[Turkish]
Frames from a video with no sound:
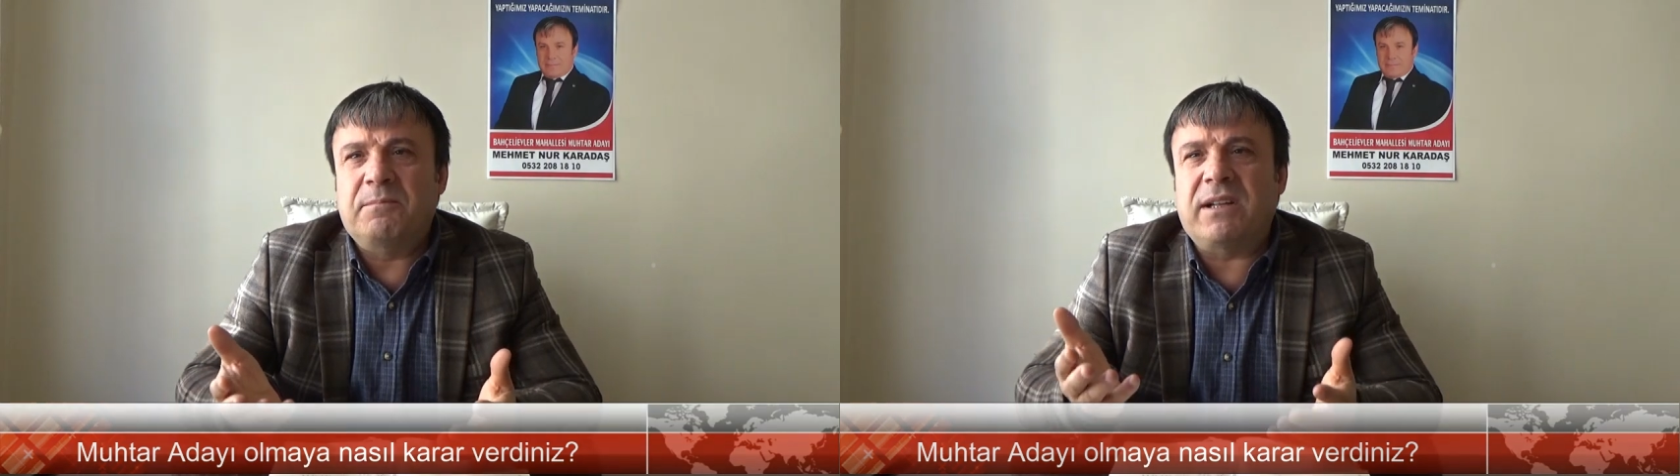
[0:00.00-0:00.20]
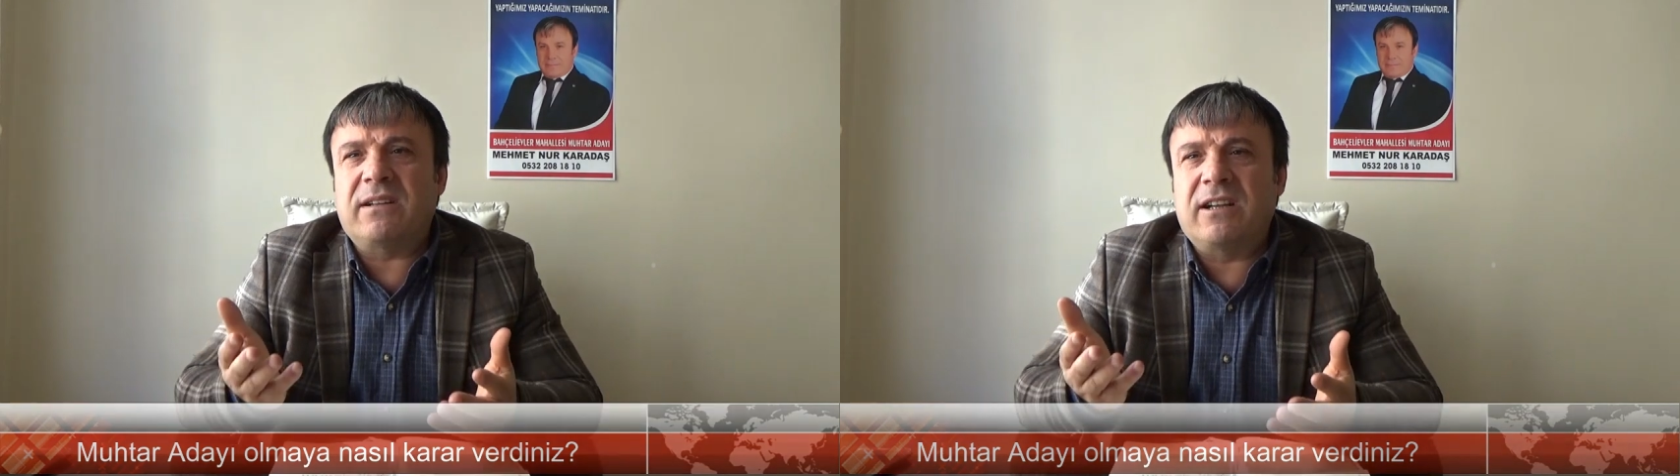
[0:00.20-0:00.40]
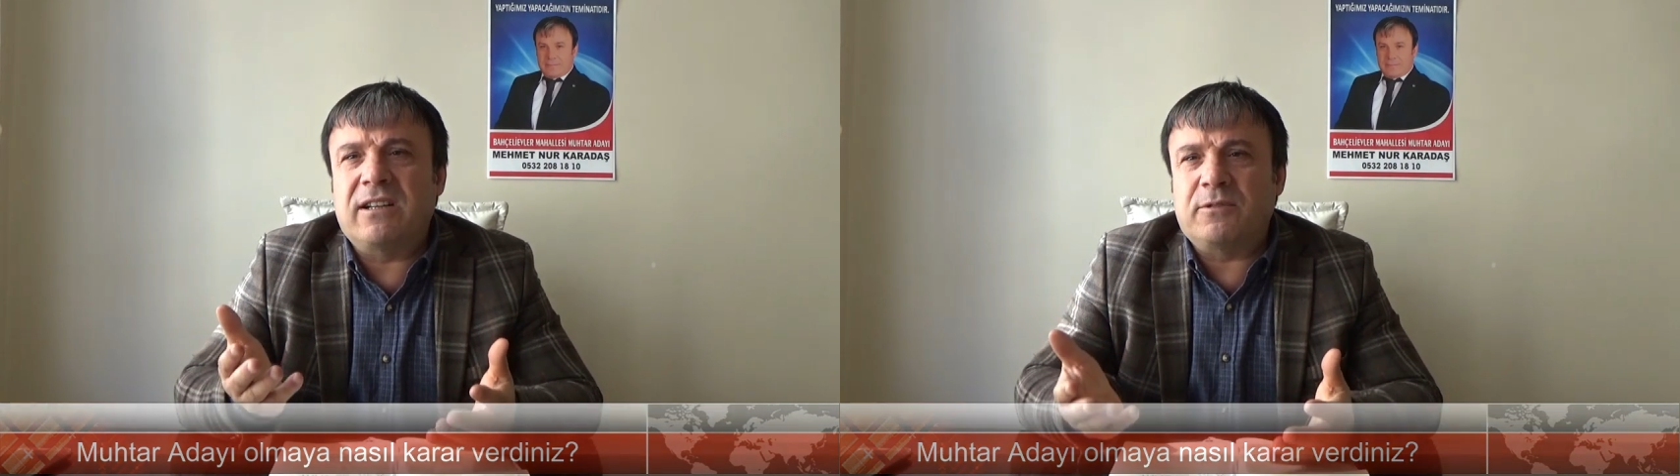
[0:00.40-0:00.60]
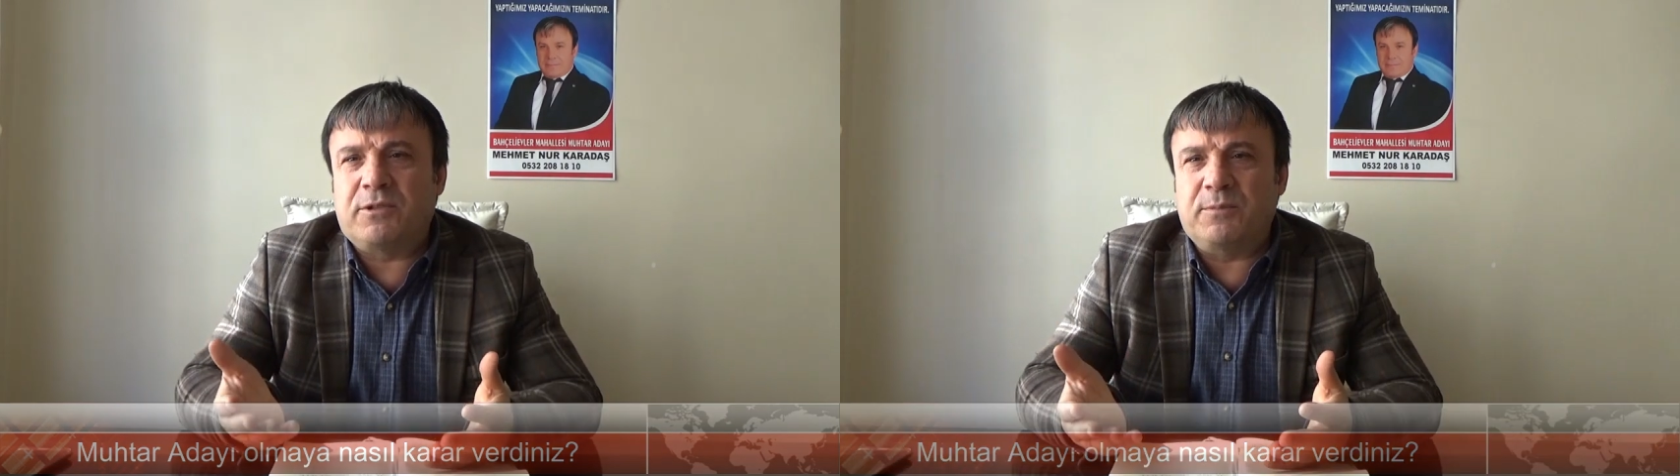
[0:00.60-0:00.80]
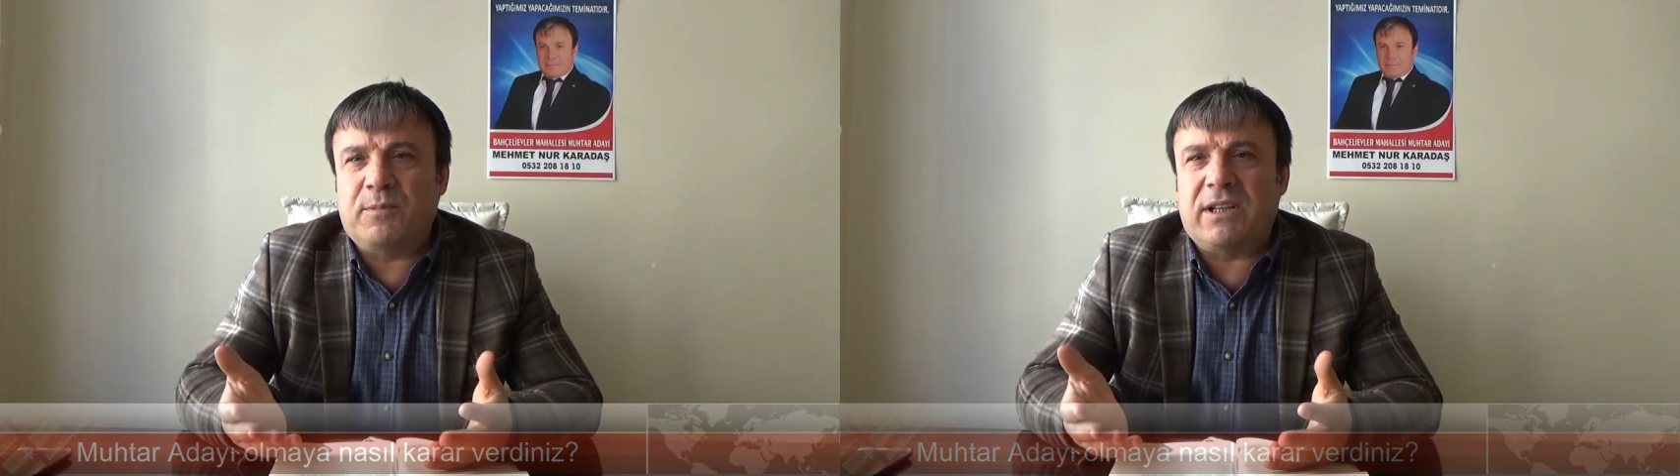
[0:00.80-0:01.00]
ben aylık
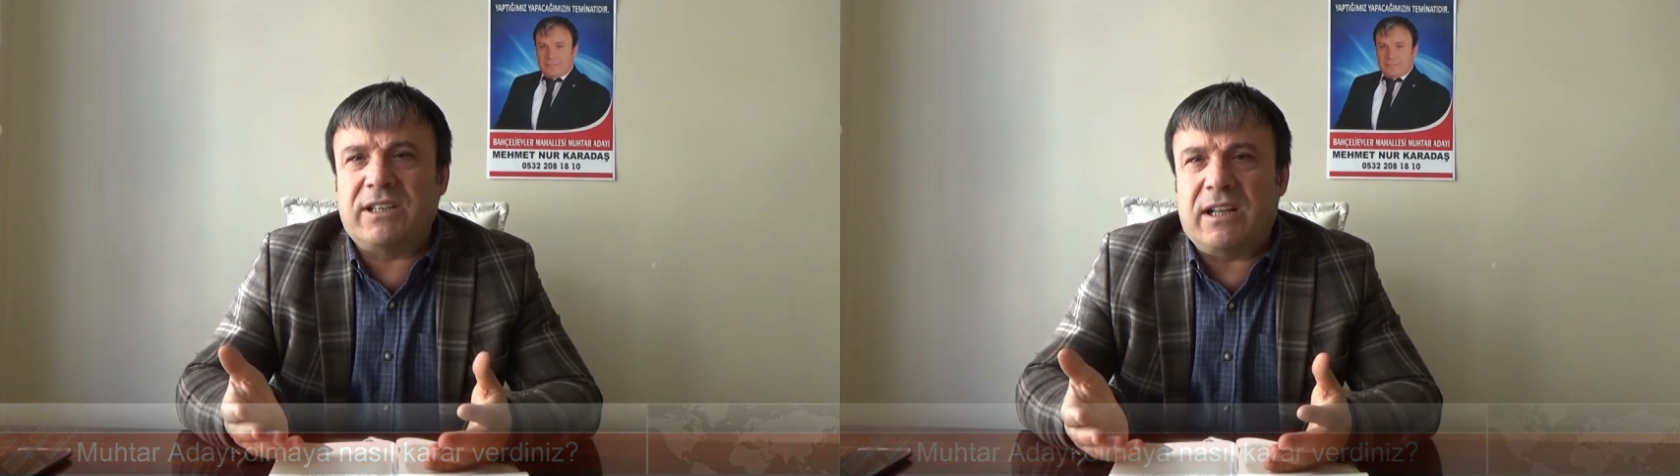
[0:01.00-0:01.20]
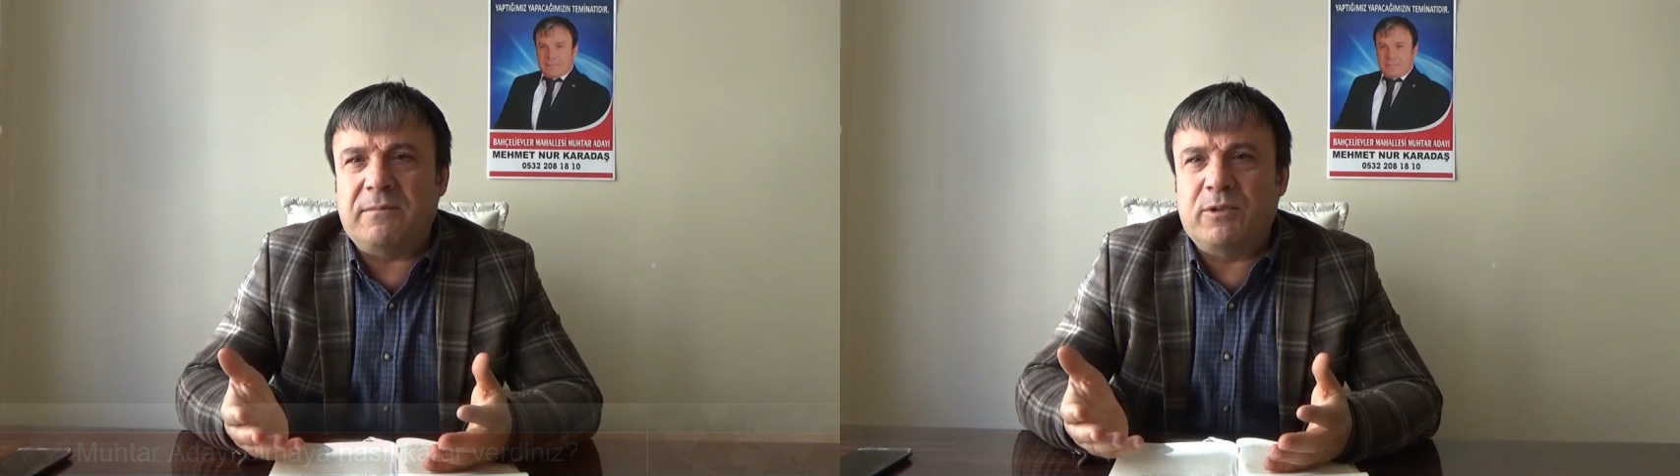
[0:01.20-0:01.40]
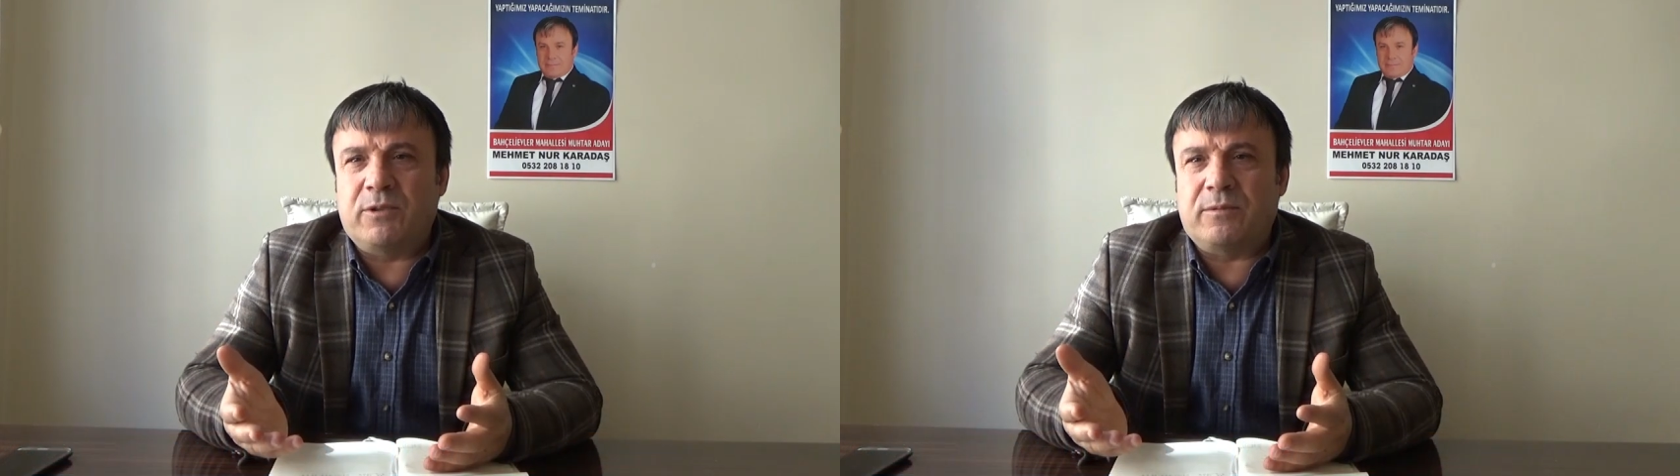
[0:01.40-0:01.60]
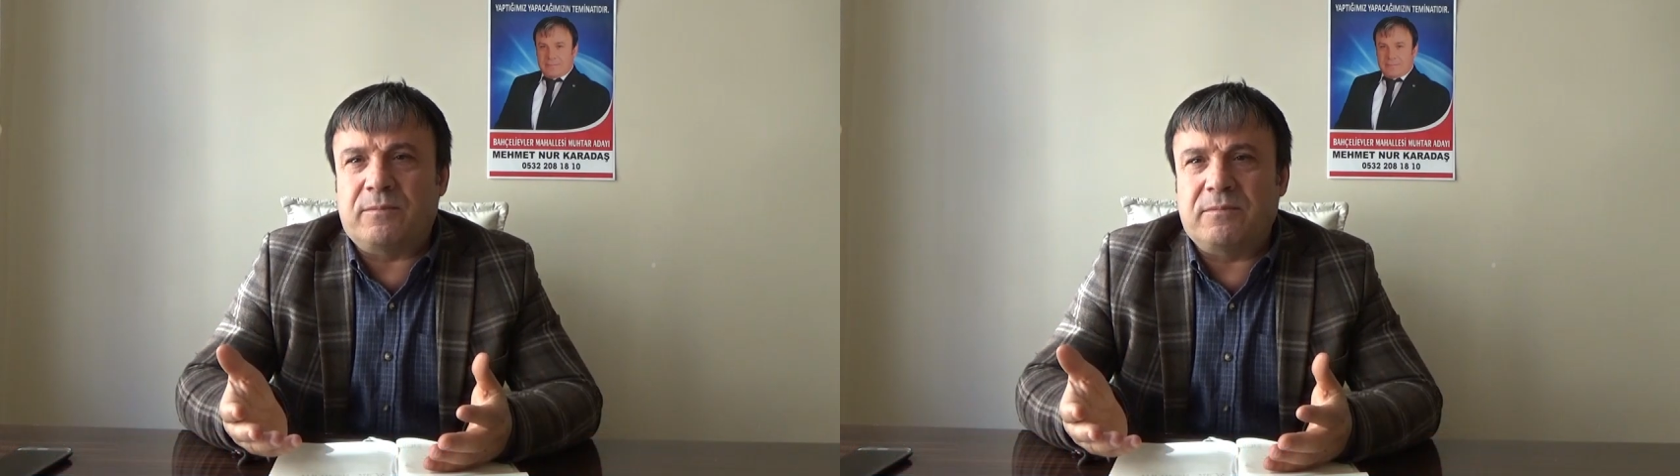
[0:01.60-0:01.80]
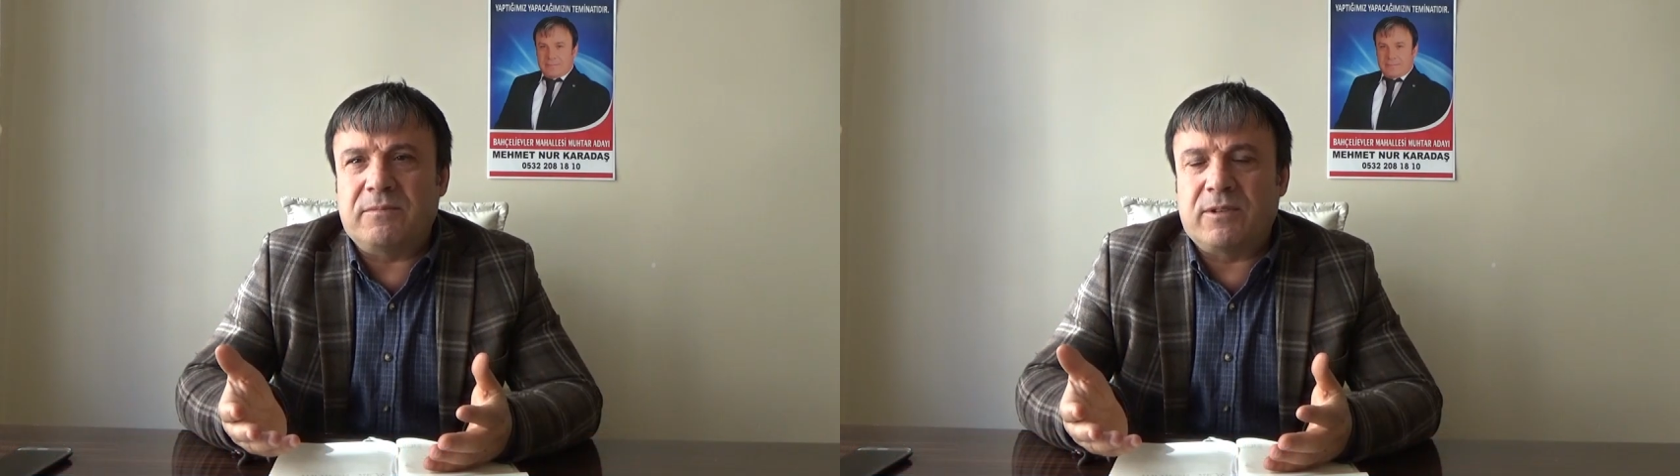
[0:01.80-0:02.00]
için buraya gelmiyorum.